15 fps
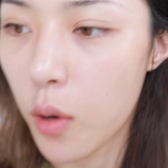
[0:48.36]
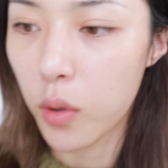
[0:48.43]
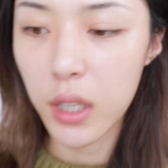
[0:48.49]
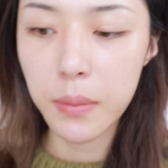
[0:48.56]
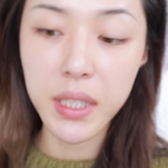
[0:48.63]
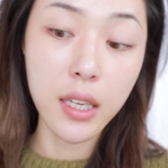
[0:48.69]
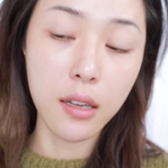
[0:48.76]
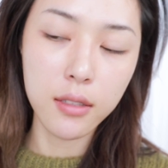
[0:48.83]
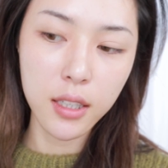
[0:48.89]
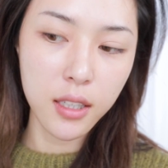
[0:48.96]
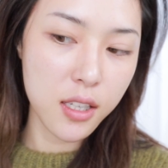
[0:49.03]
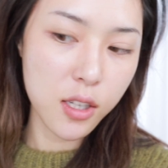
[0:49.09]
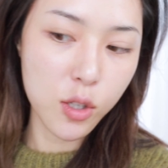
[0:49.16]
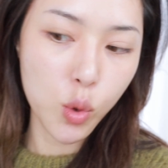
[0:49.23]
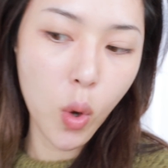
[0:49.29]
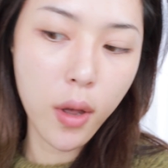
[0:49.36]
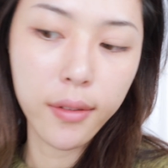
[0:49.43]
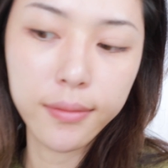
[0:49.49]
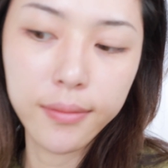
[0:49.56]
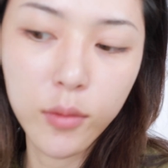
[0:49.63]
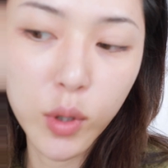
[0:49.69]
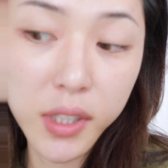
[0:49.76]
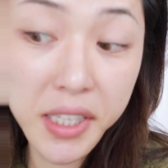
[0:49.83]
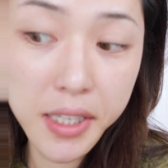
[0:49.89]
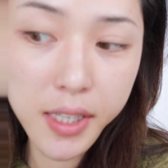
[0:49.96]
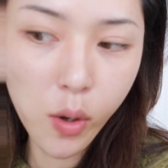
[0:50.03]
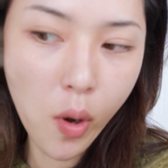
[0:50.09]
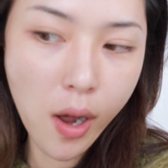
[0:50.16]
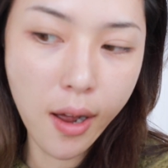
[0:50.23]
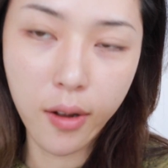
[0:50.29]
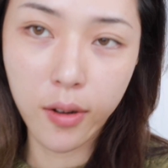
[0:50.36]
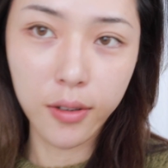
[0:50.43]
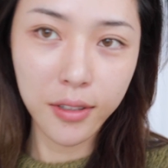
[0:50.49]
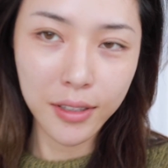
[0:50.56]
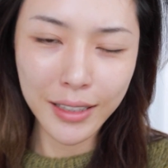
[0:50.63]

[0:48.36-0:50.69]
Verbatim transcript: 我跟你们讲，今天这妆我是第一次化啊！